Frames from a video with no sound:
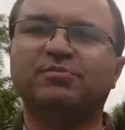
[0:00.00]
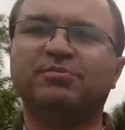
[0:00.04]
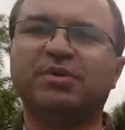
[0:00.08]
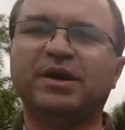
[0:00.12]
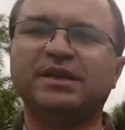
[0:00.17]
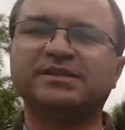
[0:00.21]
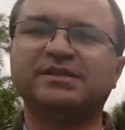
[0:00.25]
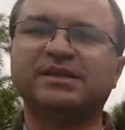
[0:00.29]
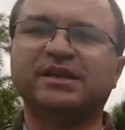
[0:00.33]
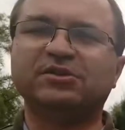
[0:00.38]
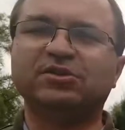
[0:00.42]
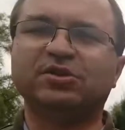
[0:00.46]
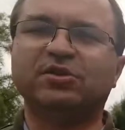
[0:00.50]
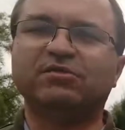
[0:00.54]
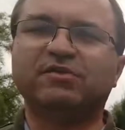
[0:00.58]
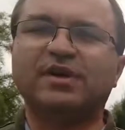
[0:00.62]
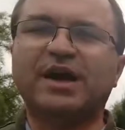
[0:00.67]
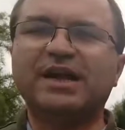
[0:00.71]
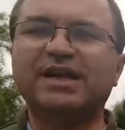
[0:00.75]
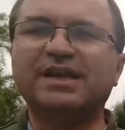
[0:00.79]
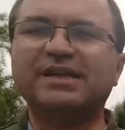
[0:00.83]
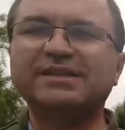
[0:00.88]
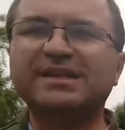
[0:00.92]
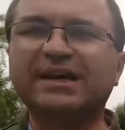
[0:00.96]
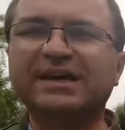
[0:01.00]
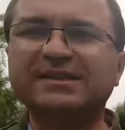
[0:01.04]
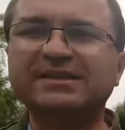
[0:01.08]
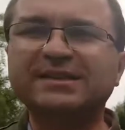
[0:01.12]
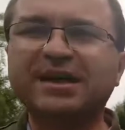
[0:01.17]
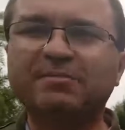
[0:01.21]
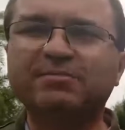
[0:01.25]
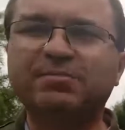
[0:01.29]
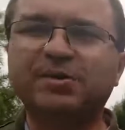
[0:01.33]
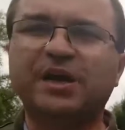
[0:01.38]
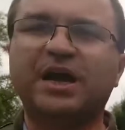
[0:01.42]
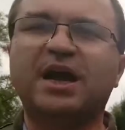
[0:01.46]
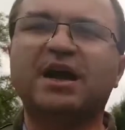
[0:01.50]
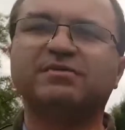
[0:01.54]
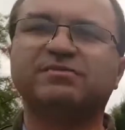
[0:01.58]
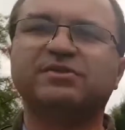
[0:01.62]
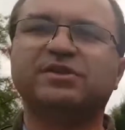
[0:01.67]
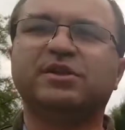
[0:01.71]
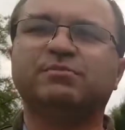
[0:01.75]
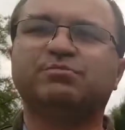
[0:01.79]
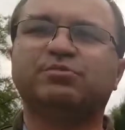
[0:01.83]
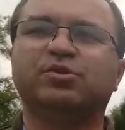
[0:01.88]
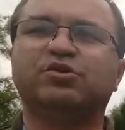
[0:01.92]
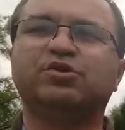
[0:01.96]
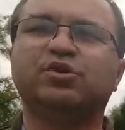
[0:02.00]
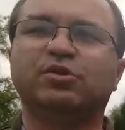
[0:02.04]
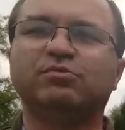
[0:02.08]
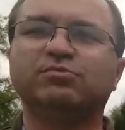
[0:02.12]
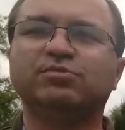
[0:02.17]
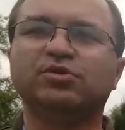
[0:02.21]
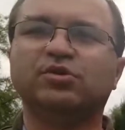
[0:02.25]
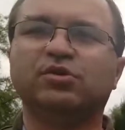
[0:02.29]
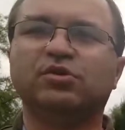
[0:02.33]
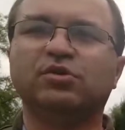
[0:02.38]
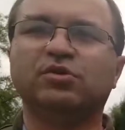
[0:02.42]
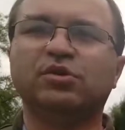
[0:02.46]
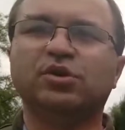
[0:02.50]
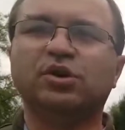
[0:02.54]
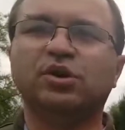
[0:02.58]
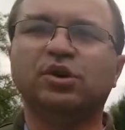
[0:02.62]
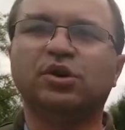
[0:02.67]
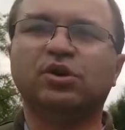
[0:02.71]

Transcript: Pacanowa, ale tak naprawdę podobno